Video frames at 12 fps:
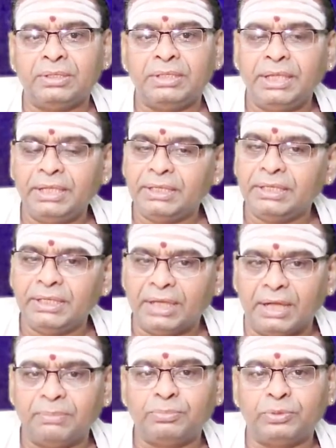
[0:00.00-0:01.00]
இங்கு
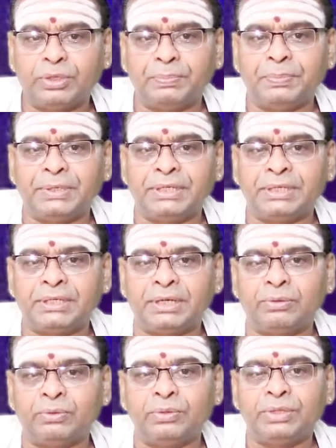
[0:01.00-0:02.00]
நாம்
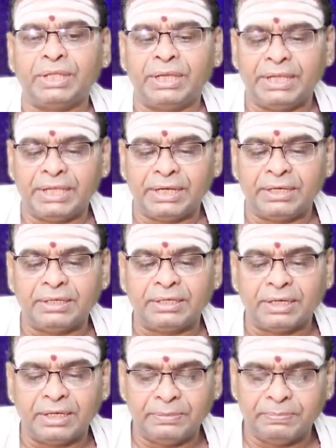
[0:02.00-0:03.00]
குறிப்பிட்டிருக்கக்கூடிய நேர
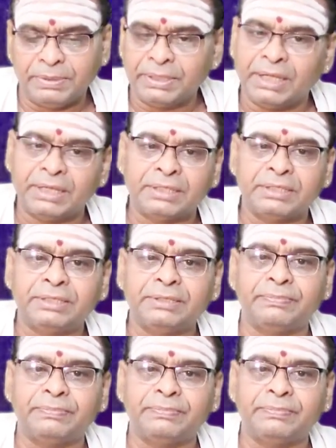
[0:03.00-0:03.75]
கணிப்பீடானது